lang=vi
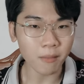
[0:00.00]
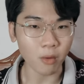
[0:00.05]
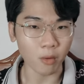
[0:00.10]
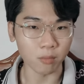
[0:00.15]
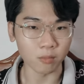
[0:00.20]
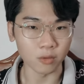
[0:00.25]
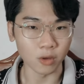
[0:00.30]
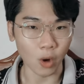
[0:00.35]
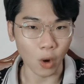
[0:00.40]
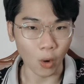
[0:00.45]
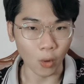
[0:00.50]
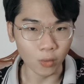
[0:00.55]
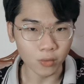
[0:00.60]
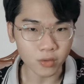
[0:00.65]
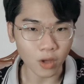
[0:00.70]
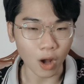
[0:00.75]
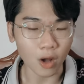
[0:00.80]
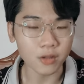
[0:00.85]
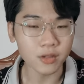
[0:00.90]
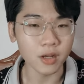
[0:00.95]
một lỗ
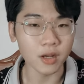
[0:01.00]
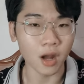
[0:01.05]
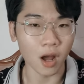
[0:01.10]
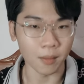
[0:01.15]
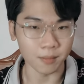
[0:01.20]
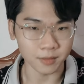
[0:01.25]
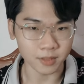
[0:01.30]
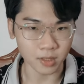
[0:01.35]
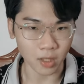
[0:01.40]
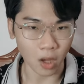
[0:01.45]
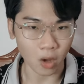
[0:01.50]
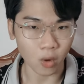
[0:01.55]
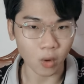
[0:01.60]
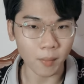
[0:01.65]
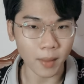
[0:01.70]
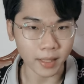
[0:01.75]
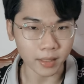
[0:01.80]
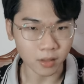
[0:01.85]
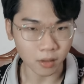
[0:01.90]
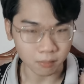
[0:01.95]
nhỏ trên hộp sọ của
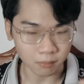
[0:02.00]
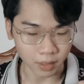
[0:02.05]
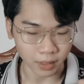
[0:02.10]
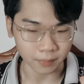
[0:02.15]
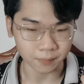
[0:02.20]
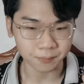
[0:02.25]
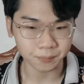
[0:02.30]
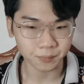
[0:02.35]
bản thân mình,